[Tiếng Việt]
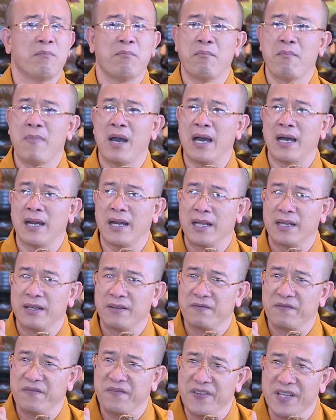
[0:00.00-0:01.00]
mà lại
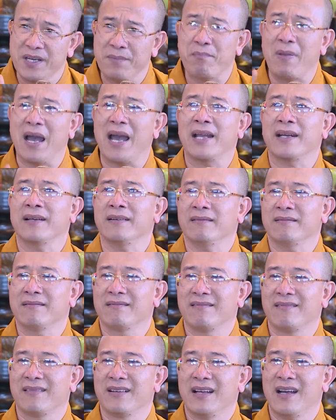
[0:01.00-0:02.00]
viên mãn
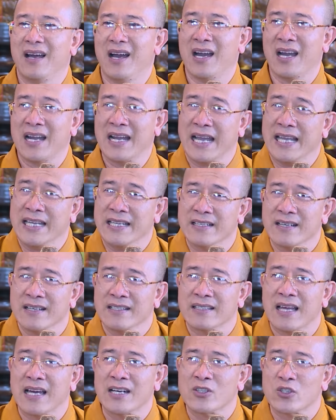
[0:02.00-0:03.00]
ở ngay nơi
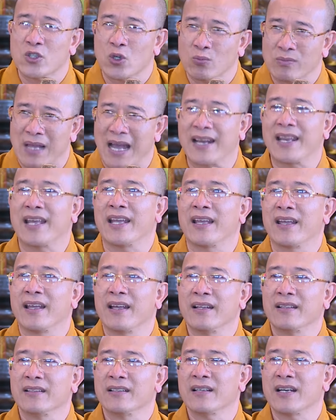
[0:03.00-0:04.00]
thân chúng ta đây
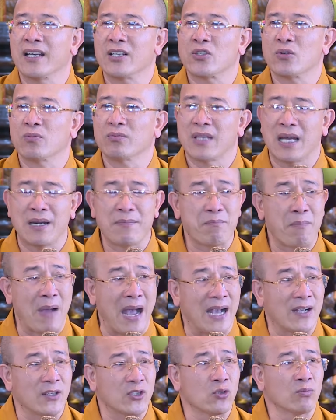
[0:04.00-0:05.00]
thưa đại chúng thân
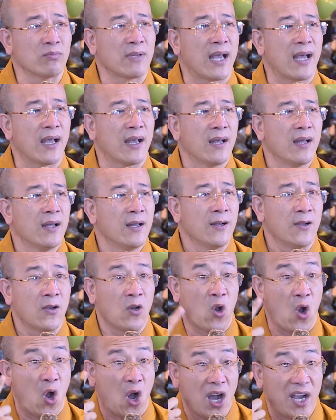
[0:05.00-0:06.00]
mạng chúng ta
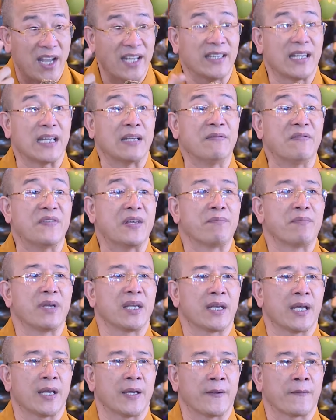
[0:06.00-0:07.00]
có cái tính viên
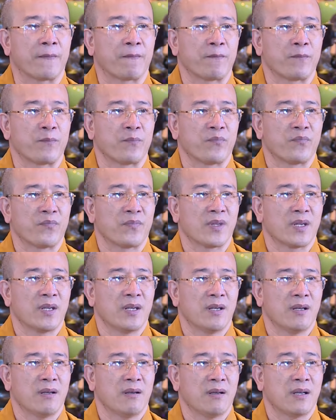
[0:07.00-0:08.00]
minh ấy
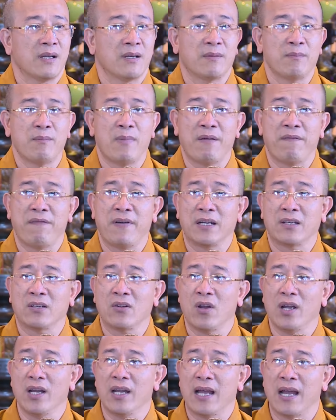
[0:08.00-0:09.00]
mà phật
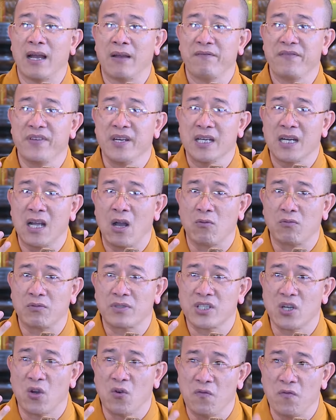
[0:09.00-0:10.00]
gọi là viên ngọc
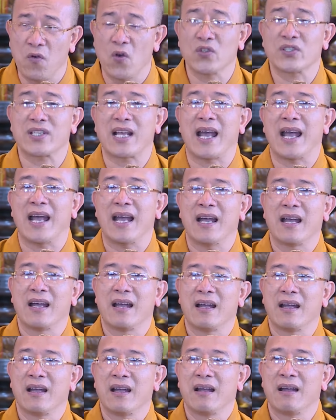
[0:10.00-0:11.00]
châu vô giá
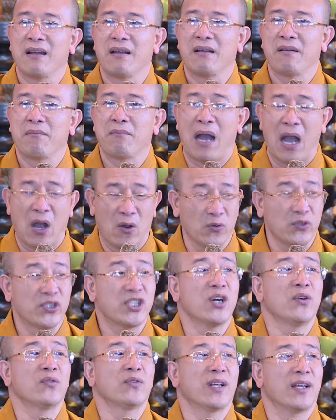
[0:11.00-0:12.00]
bảo
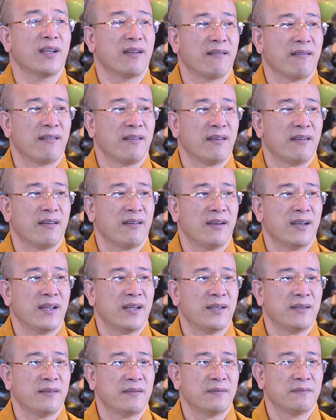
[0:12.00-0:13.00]
châu đấy,
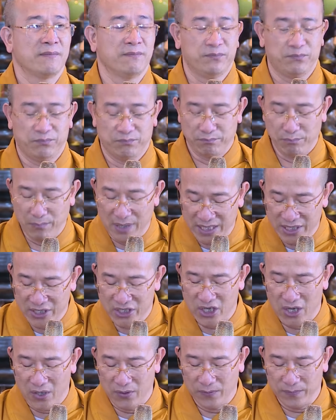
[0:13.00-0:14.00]
đấy. minh
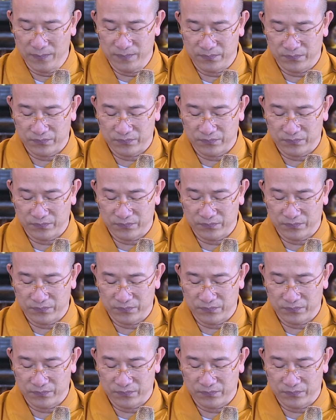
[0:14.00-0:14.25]
châu